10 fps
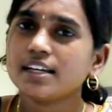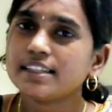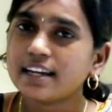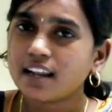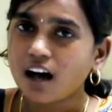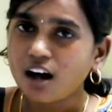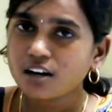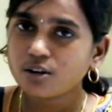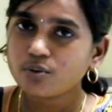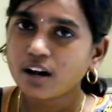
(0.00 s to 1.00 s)
இந்த
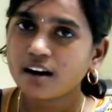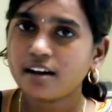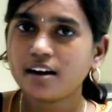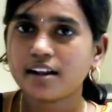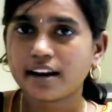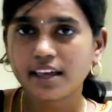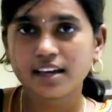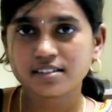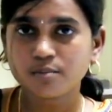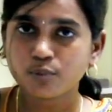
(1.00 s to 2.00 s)
லாக்டவுனால் நிறைய
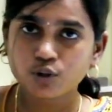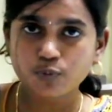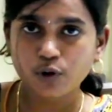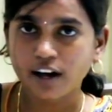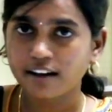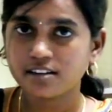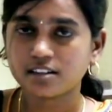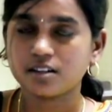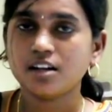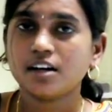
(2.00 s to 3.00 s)
எக்ஸாம் போஸ்ட்போன்
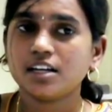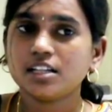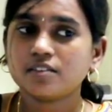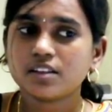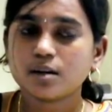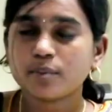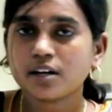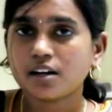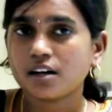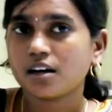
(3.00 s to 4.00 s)
ஆகிருக்கு இதுக்கு வந்து நம்ம
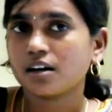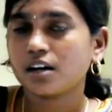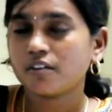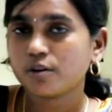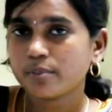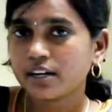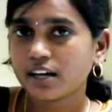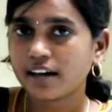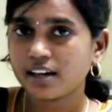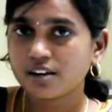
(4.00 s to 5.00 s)

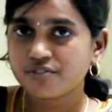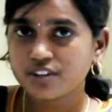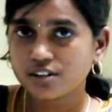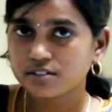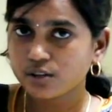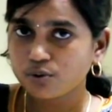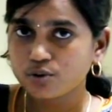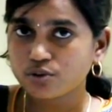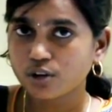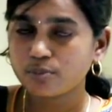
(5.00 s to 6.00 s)
கவர்மெண்ட் ஹையர் அஃபீஷியல்ஸையும்
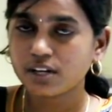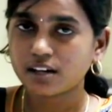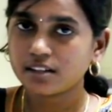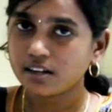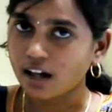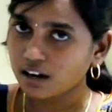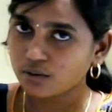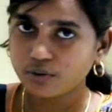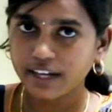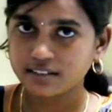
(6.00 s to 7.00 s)
ஒன்றும் சொல்ல முடியாது
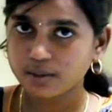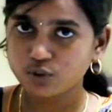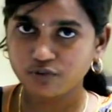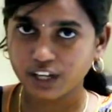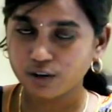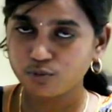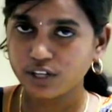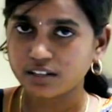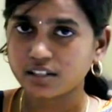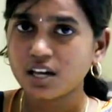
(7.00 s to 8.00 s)
லாக்டவுனில் எக்ஸாம்ஸும் வைக்க
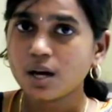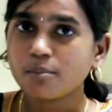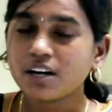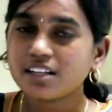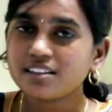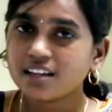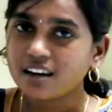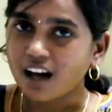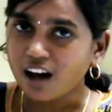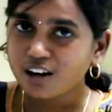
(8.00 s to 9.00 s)
முடியாது பட் இந்த
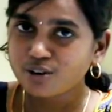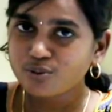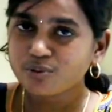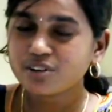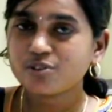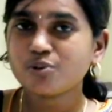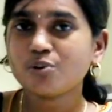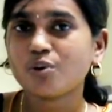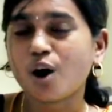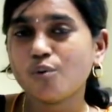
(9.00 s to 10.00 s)

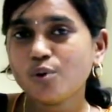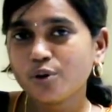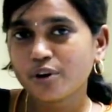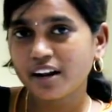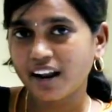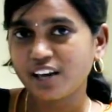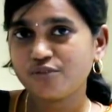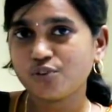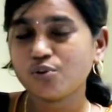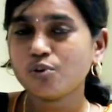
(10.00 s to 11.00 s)
லாக்டவுனுக்கும் அவங்களோட
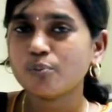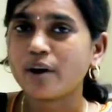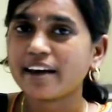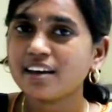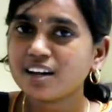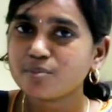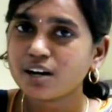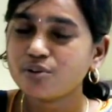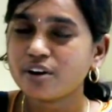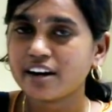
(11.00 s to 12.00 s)
லைஃபுக்கும்
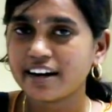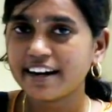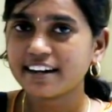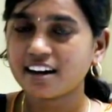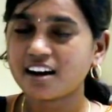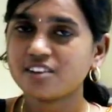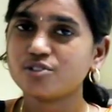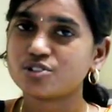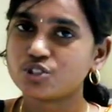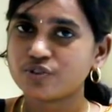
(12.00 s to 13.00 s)
பயங்கரமான ஒரு ரிலேட்டடான
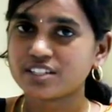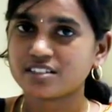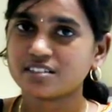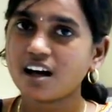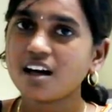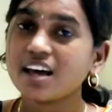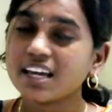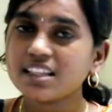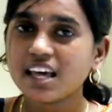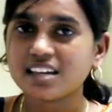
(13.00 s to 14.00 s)
ஒரு சுச்சுவேஷன் தான்
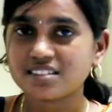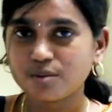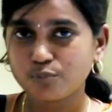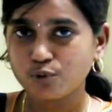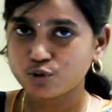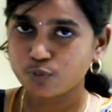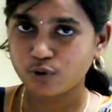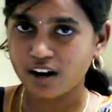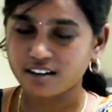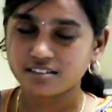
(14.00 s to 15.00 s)
இந்த எக்ஸாம்
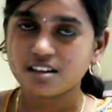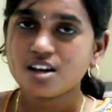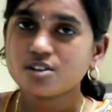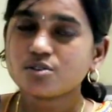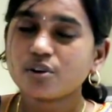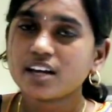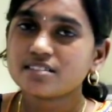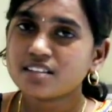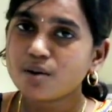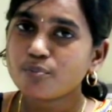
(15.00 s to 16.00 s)
போஸ்ட்போன் ஆனது ஸோ
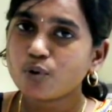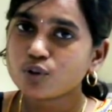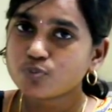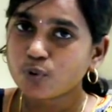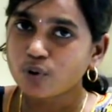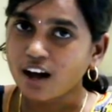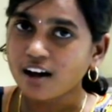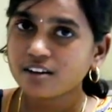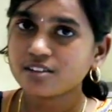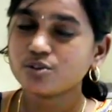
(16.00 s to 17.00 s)
எக்ஸாம் போஸ்ட்போன்
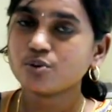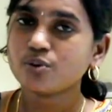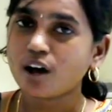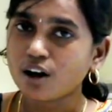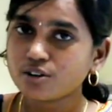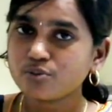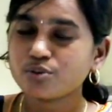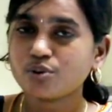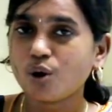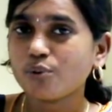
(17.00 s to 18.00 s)
ஆகிறது இதுக்கும்
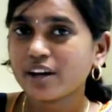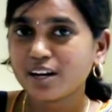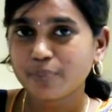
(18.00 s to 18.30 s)
லாக்டவுனுக்கும் அவங்க என்ன